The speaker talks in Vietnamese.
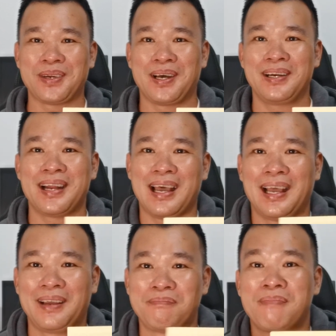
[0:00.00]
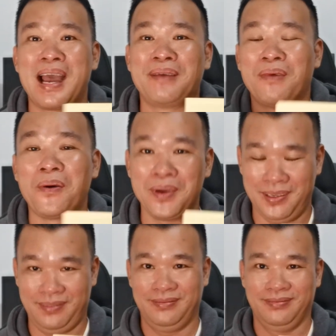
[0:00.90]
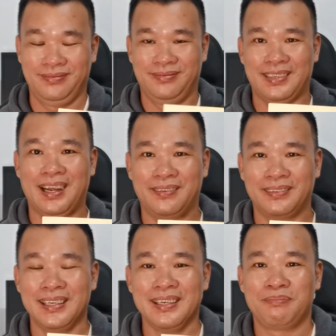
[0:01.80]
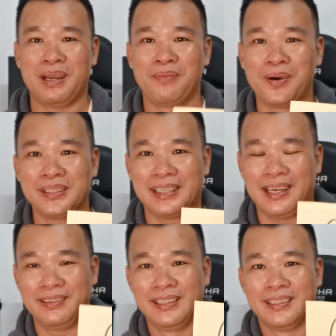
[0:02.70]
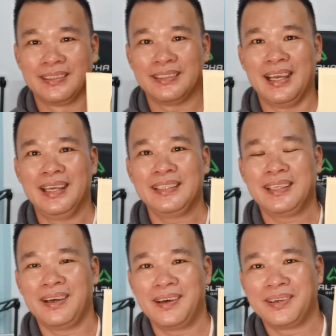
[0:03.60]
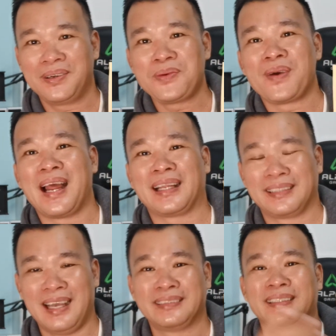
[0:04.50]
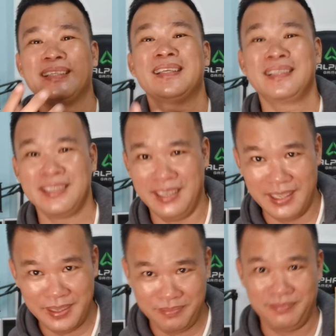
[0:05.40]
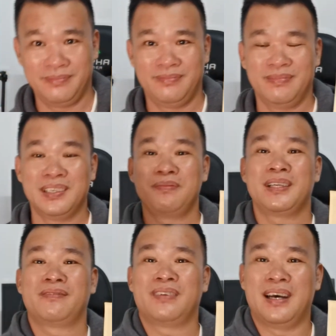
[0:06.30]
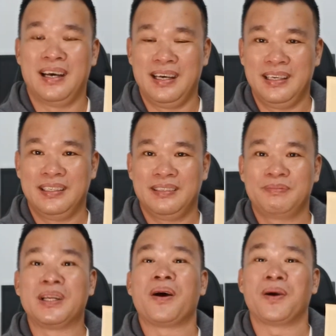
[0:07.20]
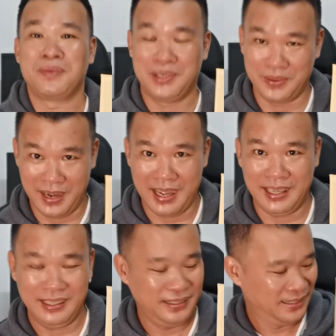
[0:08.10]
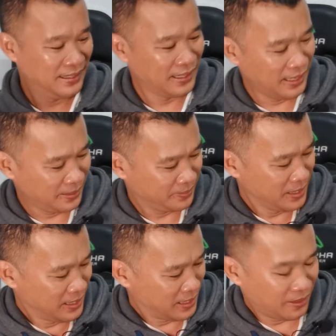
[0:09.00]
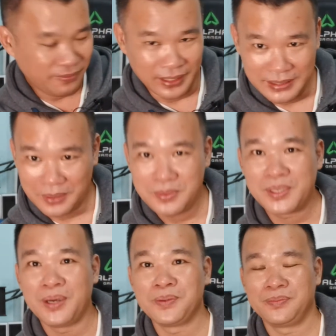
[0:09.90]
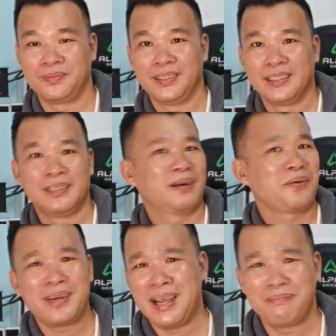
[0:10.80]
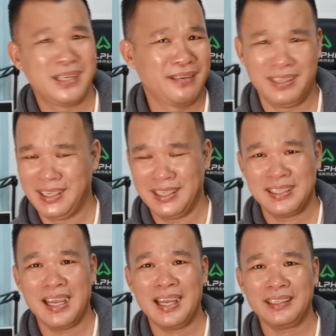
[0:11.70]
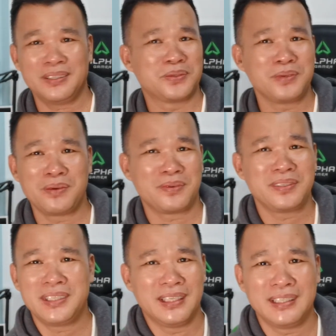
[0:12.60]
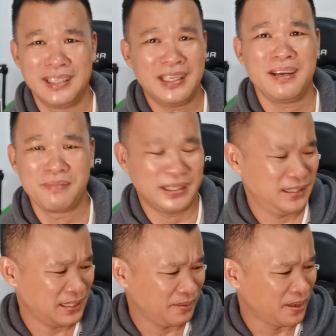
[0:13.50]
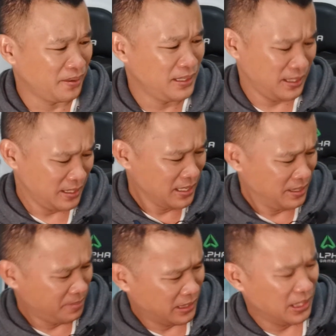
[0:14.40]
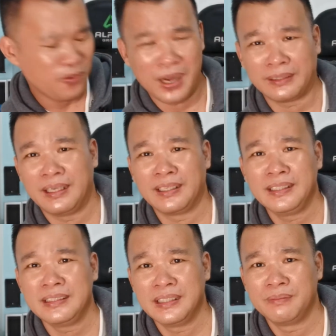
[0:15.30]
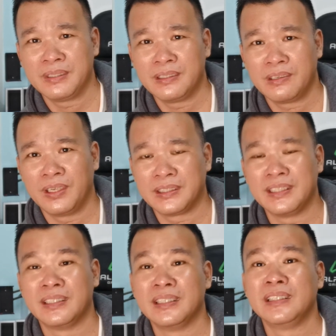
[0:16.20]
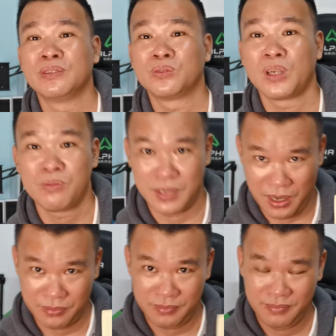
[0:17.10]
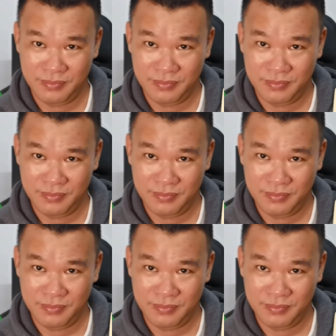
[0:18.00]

đó là mai mối đúng không mai mối sao để cho nó hoàn thành cái trách nhiệm với bên vợ bên nội bên ngoại đó không vẫn sống chung nhưng mà không có đam mê về thể xác nó cũng không có chuyện gì để thân mật để trao đổi hết nhưng mà chỉ hoàn thành hết nghiệm nên gọi là tình yêu trống rỗng